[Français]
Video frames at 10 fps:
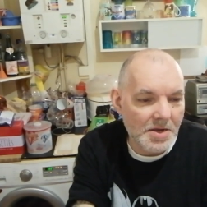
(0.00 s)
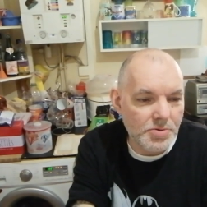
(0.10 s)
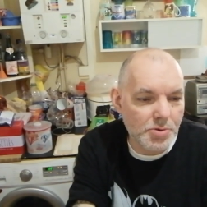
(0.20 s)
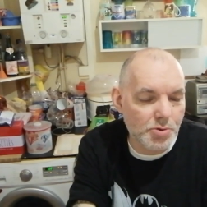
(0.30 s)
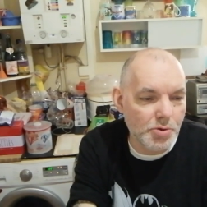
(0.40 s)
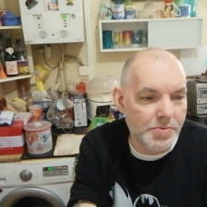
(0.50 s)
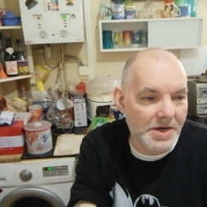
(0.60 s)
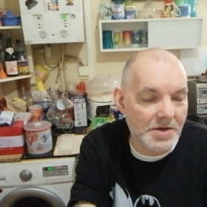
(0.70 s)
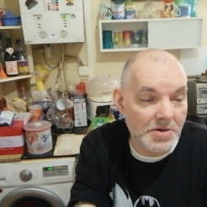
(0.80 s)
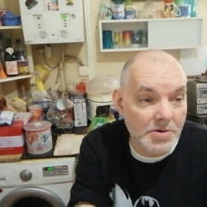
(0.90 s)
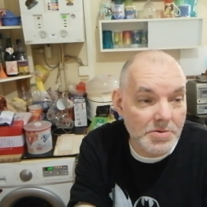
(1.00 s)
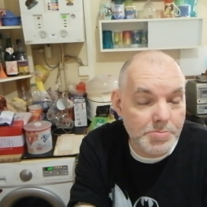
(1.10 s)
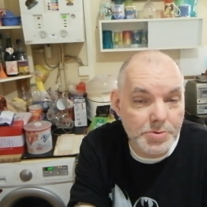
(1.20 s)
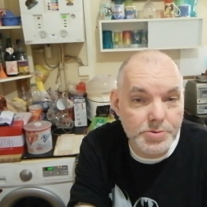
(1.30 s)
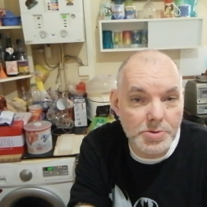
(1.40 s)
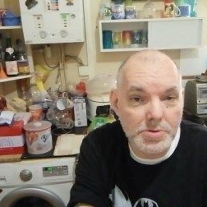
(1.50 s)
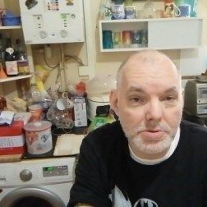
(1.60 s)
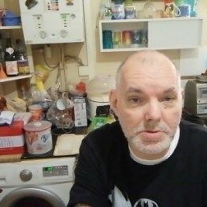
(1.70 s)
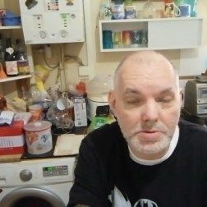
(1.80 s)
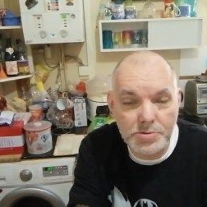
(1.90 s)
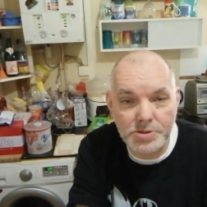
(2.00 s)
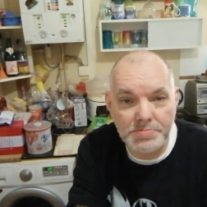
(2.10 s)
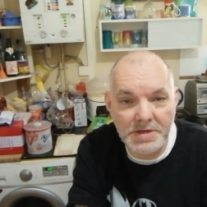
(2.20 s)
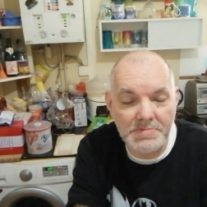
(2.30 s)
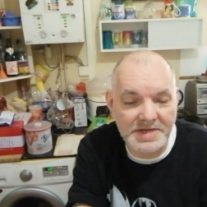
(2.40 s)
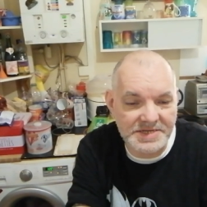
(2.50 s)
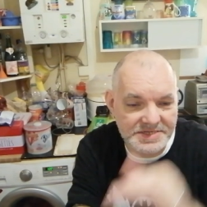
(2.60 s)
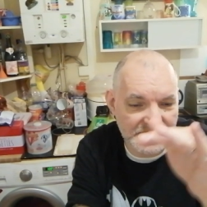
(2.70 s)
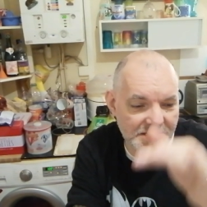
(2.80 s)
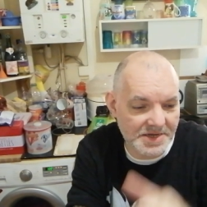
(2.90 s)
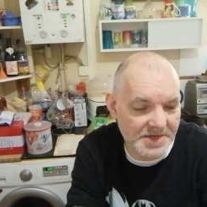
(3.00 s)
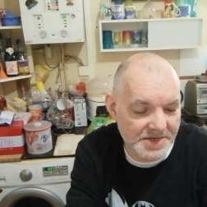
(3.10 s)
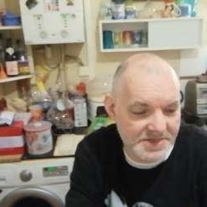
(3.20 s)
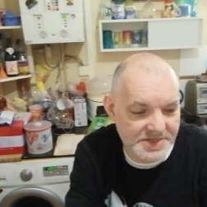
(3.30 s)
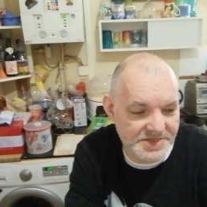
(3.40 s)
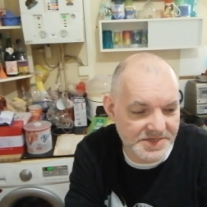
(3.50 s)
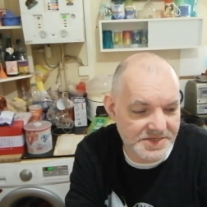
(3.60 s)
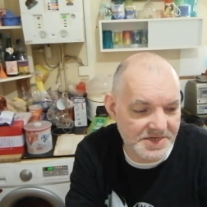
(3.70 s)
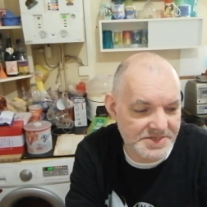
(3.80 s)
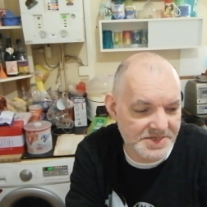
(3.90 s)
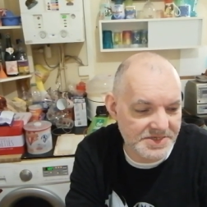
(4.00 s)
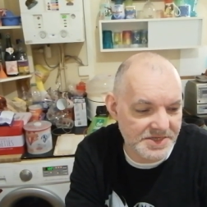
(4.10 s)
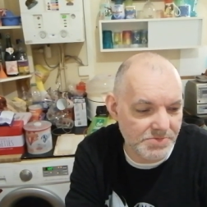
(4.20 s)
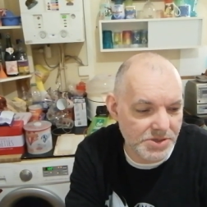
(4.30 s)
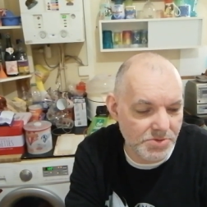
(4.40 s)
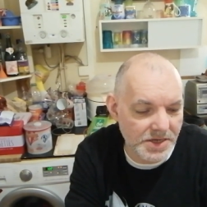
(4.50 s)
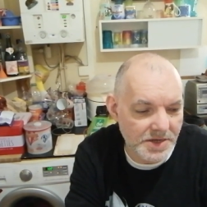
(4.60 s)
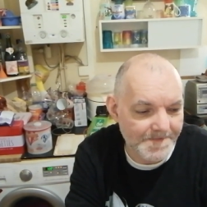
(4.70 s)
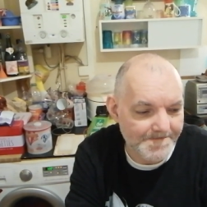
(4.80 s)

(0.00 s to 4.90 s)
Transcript: du coup, bah, au bout de deux semaines, bah, ça, ça, ça s'est diminué.